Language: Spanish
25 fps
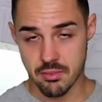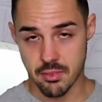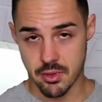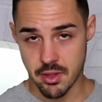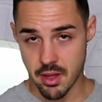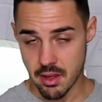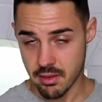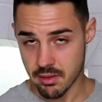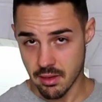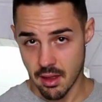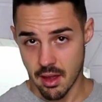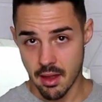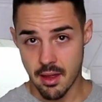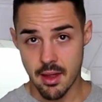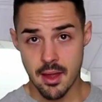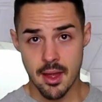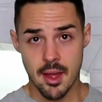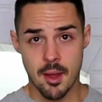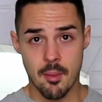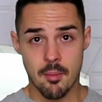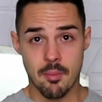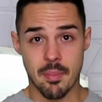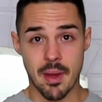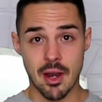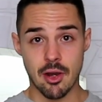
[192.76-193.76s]
ya está
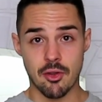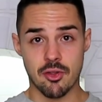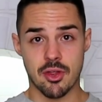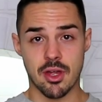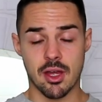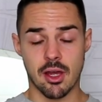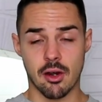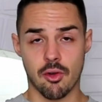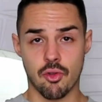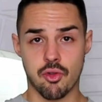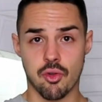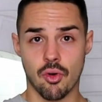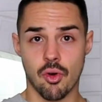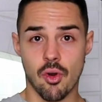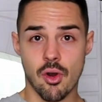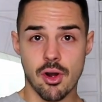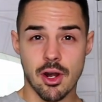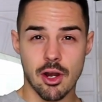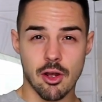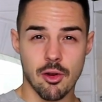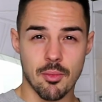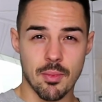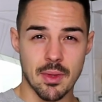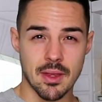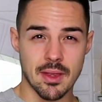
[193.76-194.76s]
pero sí que lo suelo
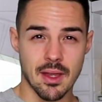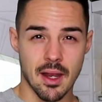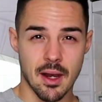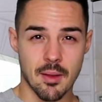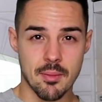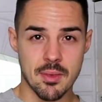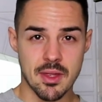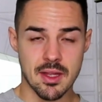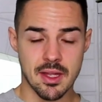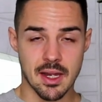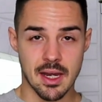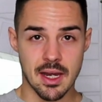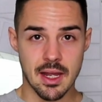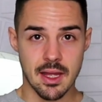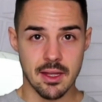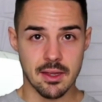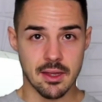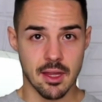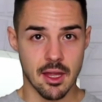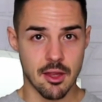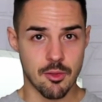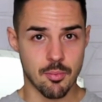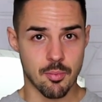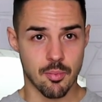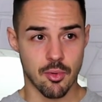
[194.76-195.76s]
recomendar a mis
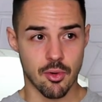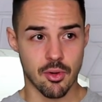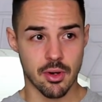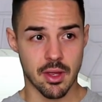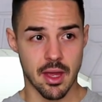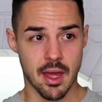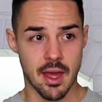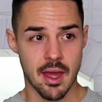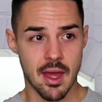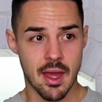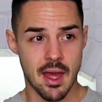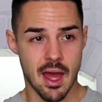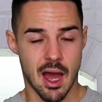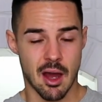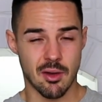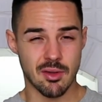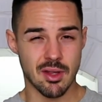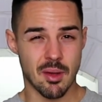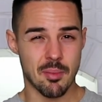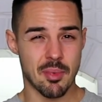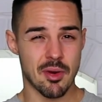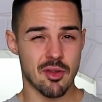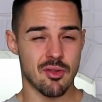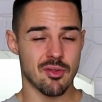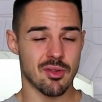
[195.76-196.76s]
clientes porque a
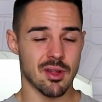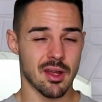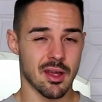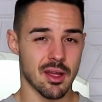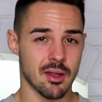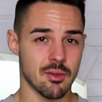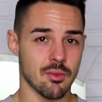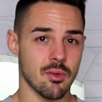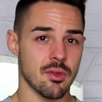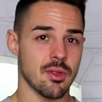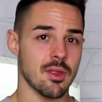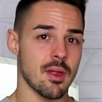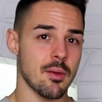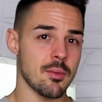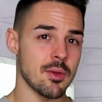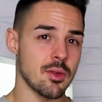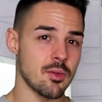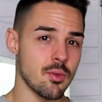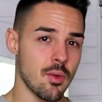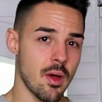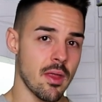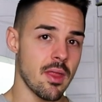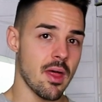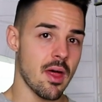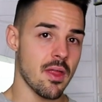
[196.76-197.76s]
una persona que no está
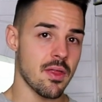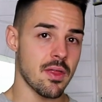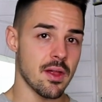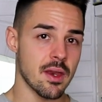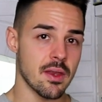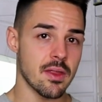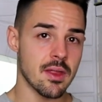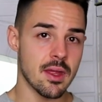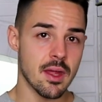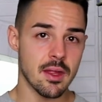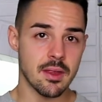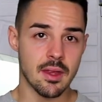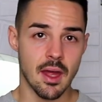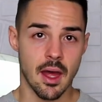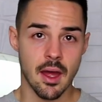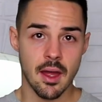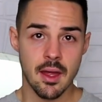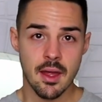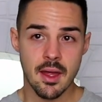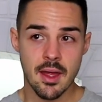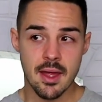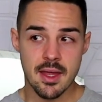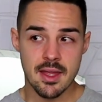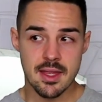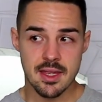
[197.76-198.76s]
habituada a hacer dieta
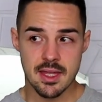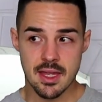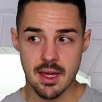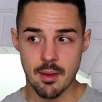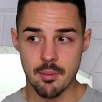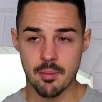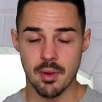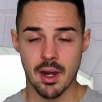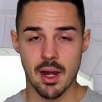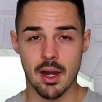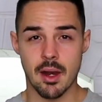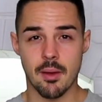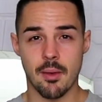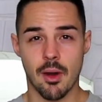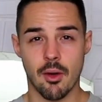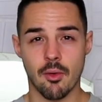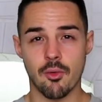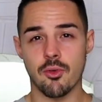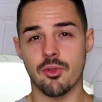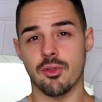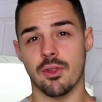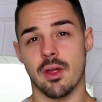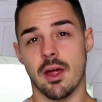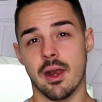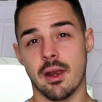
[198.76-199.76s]
siempre le va a
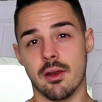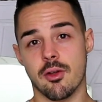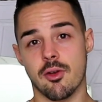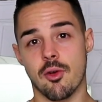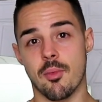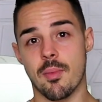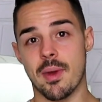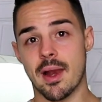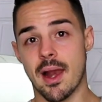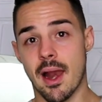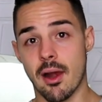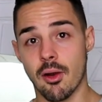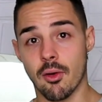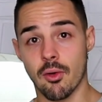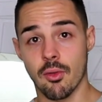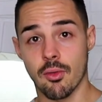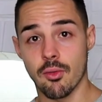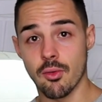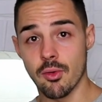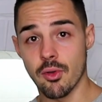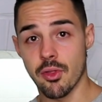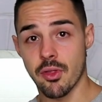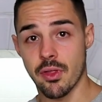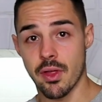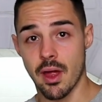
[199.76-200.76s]
gustar comer algo
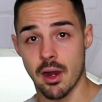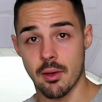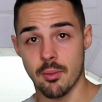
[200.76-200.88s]
dulce,